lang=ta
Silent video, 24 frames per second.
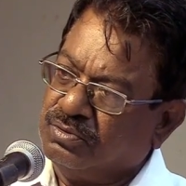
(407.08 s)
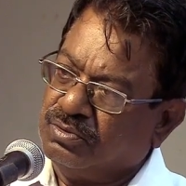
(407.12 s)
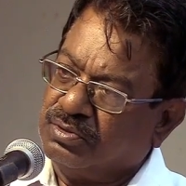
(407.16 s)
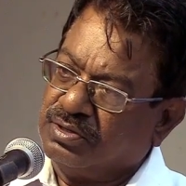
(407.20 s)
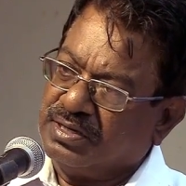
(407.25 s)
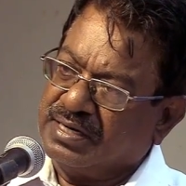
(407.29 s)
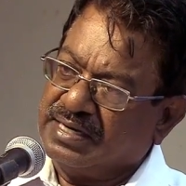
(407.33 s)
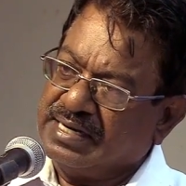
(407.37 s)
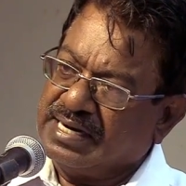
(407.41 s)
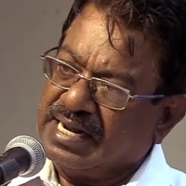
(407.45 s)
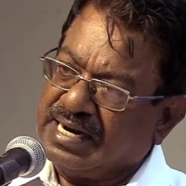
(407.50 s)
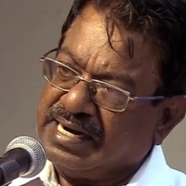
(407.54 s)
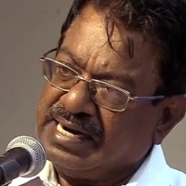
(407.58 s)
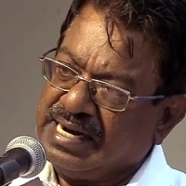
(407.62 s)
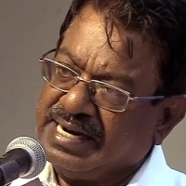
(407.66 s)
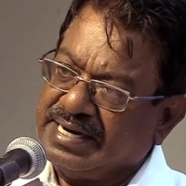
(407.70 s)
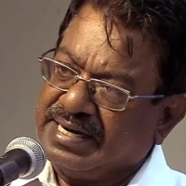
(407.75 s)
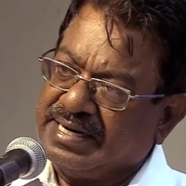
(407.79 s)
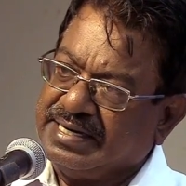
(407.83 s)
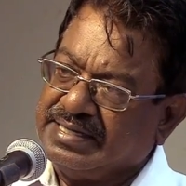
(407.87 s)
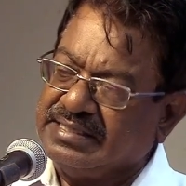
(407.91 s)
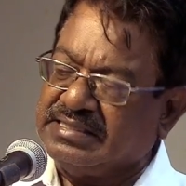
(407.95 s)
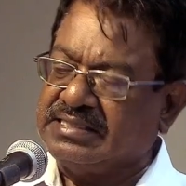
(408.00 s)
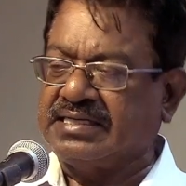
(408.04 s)
ஒரு நல்ல
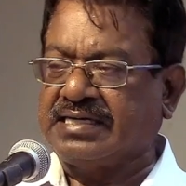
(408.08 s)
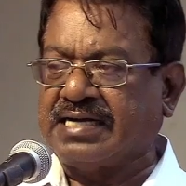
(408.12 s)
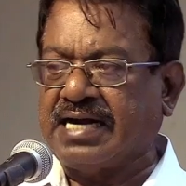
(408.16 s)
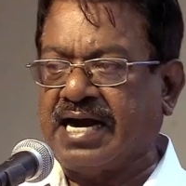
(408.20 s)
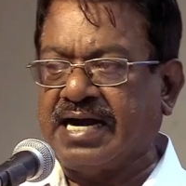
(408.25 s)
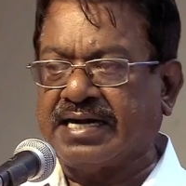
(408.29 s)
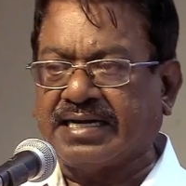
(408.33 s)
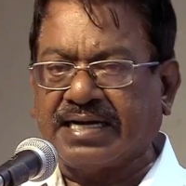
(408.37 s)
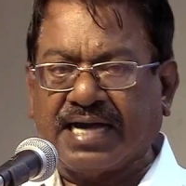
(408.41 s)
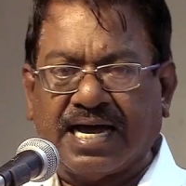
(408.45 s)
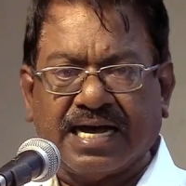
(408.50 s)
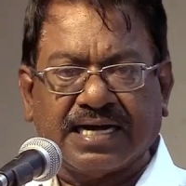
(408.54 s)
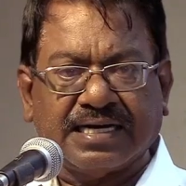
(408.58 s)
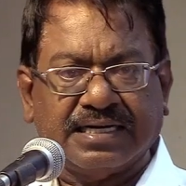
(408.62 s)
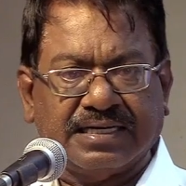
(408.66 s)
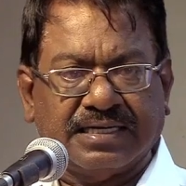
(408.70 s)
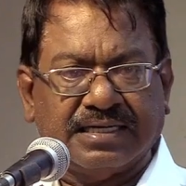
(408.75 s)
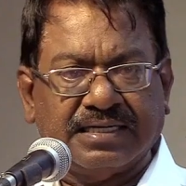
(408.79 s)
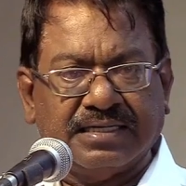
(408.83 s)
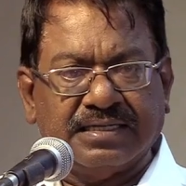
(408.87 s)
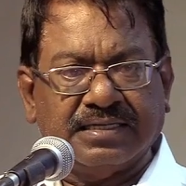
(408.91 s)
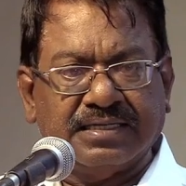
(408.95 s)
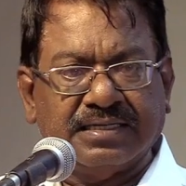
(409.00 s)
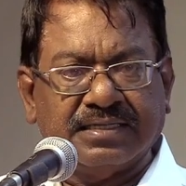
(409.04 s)
எடுத்துக்காட்டாக
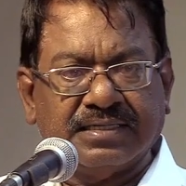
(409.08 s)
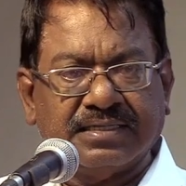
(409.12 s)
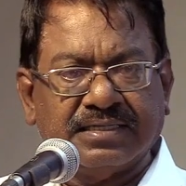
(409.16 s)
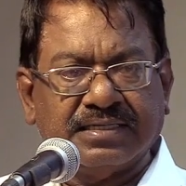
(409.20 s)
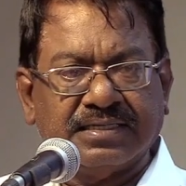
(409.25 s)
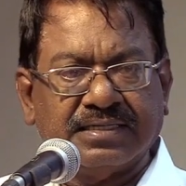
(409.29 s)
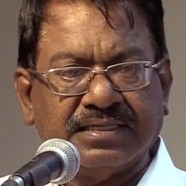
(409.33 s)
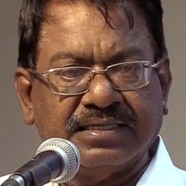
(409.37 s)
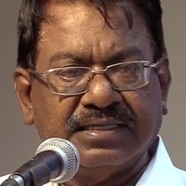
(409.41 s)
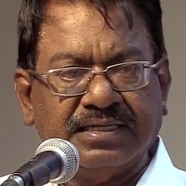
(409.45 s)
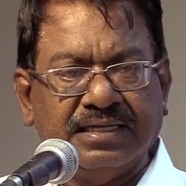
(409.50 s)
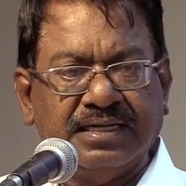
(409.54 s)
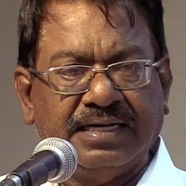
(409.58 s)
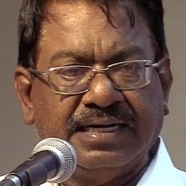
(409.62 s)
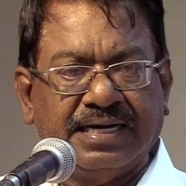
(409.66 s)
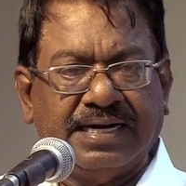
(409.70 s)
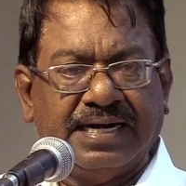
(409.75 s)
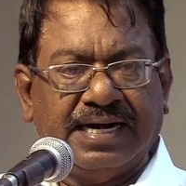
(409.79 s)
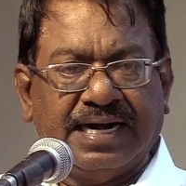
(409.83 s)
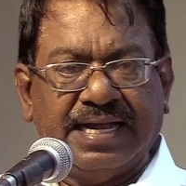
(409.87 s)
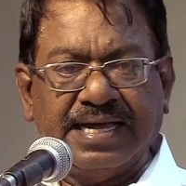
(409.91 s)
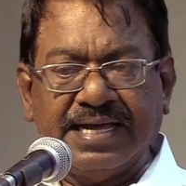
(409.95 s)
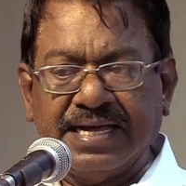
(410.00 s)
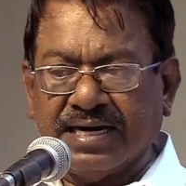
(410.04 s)

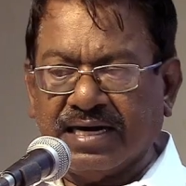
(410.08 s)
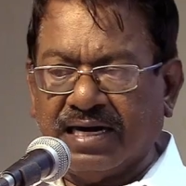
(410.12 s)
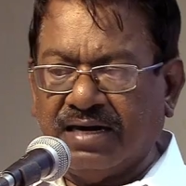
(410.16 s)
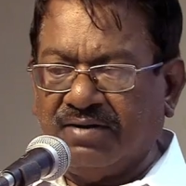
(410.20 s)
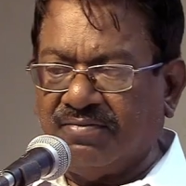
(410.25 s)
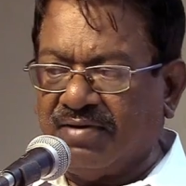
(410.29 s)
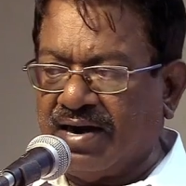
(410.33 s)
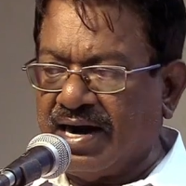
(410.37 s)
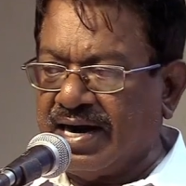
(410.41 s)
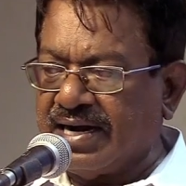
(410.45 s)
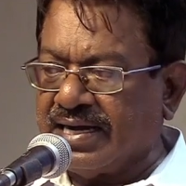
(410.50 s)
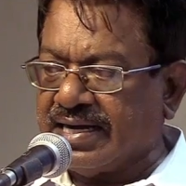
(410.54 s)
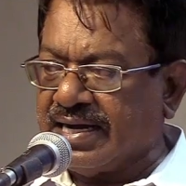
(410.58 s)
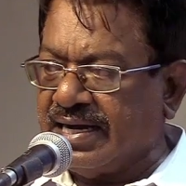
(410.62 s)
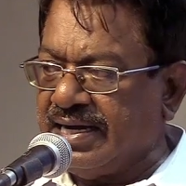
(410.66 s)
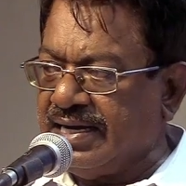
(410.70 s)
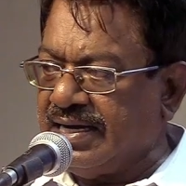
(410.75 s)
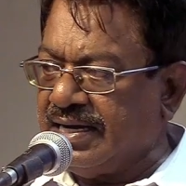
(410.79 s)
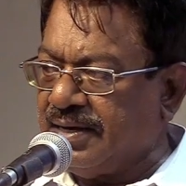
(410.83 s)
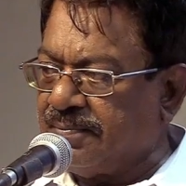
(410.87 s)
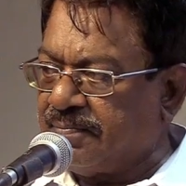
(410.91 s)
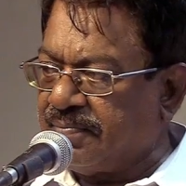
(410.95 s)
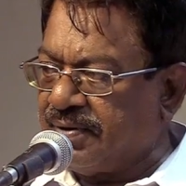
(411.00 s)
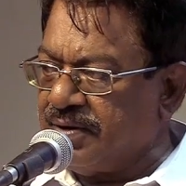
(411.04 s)
இளைஞர்கள்
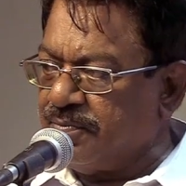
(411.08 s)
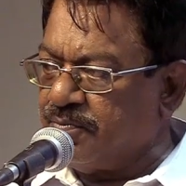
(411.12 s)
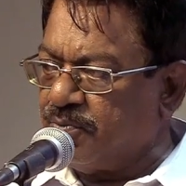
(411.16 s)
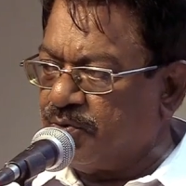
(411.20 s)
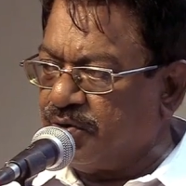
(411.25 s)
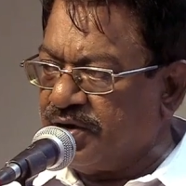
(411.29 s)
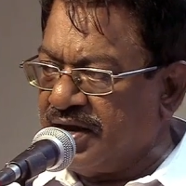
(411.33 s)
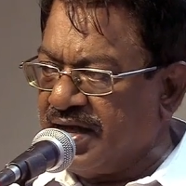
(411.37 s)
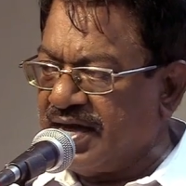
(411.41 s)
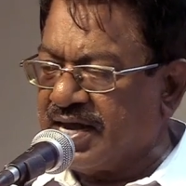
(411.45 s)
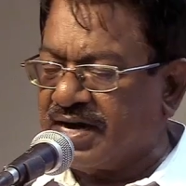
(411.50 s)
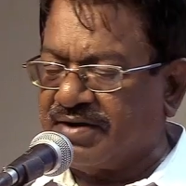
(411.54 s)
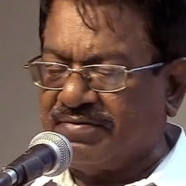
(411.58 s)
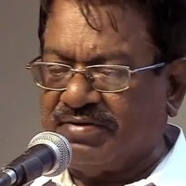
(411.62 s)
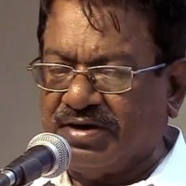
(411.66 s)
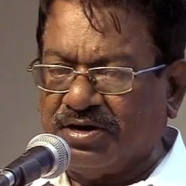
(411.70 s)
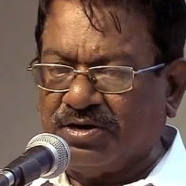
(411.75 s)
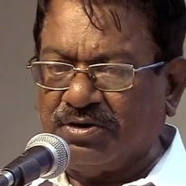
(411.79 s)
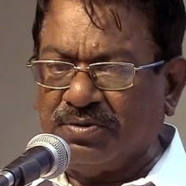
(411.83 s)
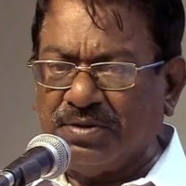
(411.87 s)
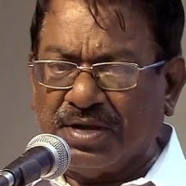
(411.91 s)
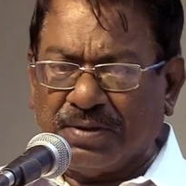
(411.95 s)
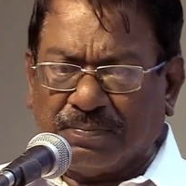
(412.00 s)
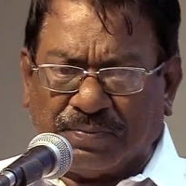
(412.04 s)
வாழ்க்கையில் எப்படி முன்னேற
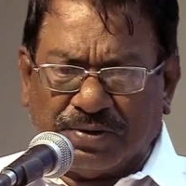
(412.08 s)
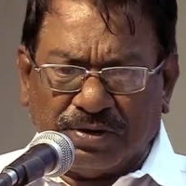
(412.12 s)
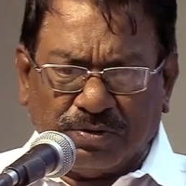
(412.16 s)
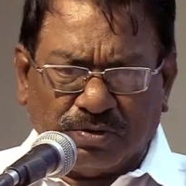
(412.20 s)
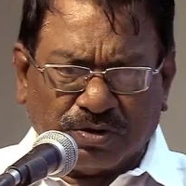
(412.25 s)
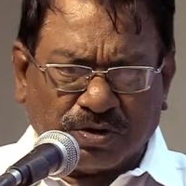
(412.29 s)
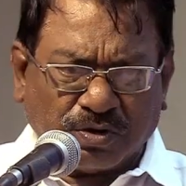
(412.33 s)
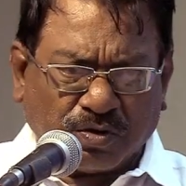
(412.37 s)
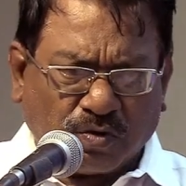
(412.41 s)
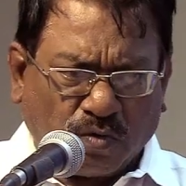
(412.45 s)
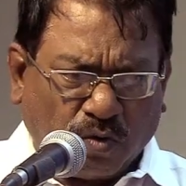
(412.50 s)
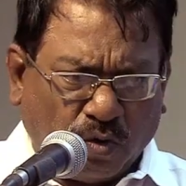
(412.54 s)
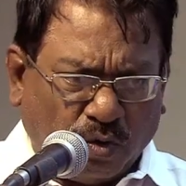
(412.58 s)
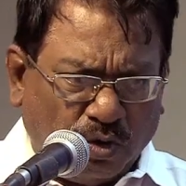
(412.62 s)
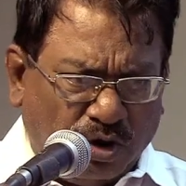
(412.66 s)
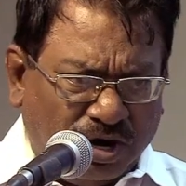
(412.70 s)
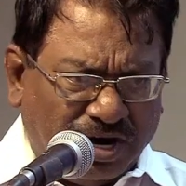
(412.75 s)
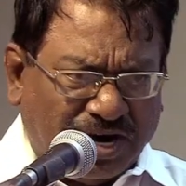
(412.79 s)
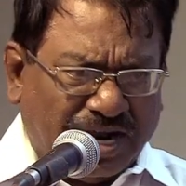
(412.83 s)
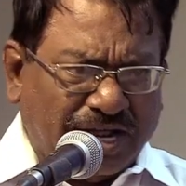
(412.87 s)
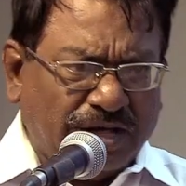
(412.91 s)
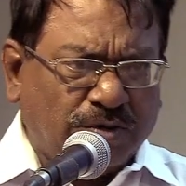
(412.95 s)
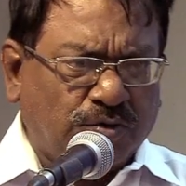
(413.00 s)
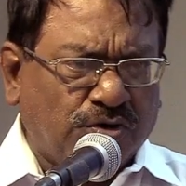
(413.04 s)
வேண்டும் எப்படி ஒரு
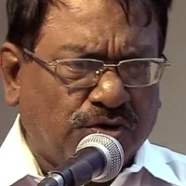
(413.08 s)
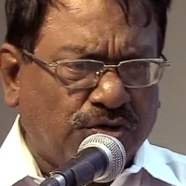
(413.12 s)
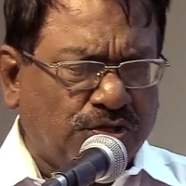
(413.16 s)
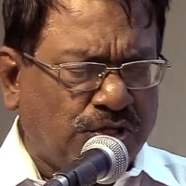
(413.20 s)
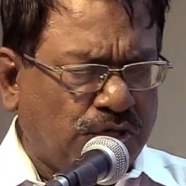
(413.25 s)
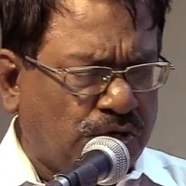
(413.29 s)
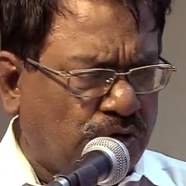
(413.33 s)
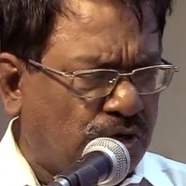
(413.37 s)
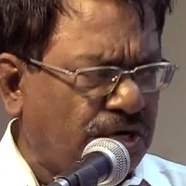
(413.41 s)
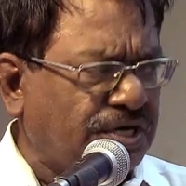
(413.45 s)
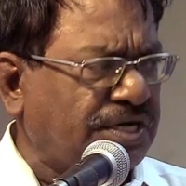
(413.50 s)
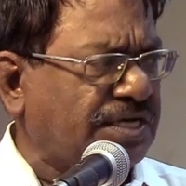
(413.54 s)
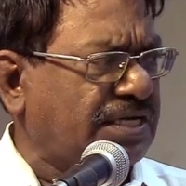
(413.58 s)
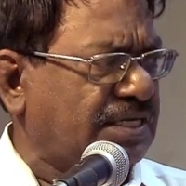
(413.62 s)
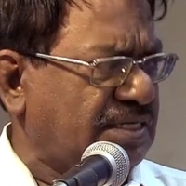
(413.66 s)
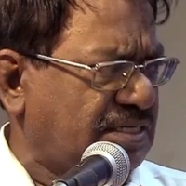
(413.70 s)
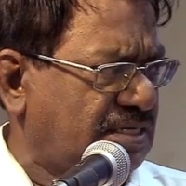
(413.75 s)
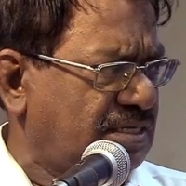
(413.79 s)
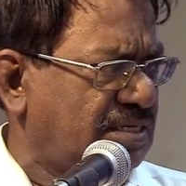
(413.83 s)
கொள்கை உறுதியோடு